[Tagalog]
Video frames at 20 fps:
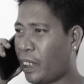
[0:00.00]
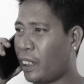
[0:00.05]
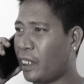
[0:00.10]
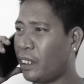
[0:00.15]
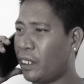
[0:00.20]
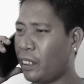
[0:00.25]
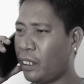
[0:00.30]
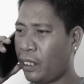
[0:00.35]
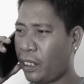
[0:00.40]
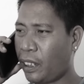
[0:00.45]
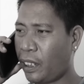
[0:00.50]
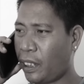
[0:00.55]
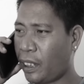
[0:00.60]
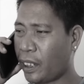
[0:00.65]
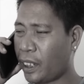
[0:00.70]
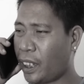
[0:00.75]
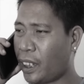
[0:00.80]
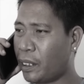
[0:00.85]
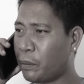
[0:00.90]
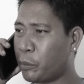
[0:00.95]
Mahal,
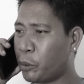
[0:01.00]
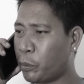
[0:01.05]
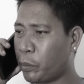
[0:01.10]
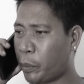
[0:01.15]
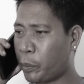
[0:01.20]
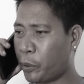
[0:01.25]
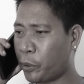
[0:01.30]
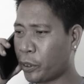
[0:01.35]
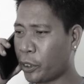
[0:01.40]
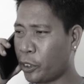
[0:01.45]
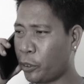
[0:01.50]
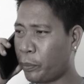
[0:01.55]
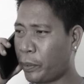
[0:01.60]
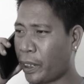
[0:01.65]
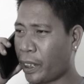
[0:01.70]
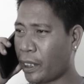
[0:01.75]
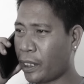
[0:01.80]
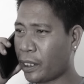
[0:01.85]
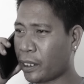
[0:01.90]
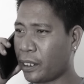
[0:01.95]
alagaan mong mabuti yung
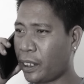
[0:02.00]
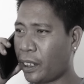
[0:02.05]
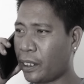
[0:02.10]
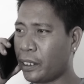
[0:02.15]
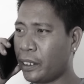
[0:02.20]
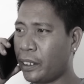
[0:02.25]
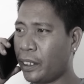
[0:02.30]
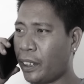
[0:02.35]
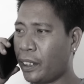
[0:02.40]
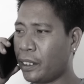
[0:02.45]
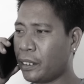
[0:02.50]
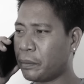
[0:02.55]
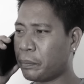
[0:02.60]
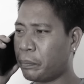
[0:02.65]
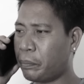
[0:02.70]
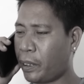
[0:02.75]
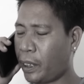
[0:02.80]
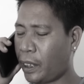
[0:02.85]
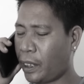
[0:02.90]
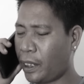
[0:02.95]
mga anak natin ha.
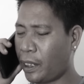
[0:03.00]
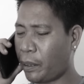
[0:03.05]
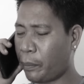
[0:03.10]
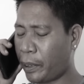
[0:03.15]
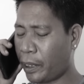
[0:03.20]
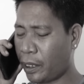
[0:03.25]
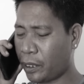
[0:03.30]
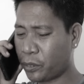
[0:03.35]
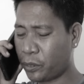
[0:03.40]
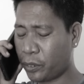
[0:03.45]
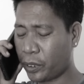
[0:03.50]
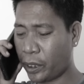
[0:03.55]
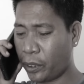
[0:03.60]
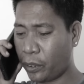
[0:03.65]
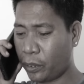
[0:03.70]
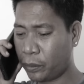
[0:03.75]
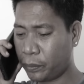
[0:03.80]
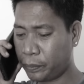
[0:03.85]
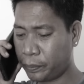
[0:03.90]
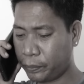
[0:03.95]
Mahal na mahal ko
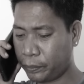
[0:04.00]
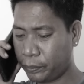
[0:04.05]
kayo.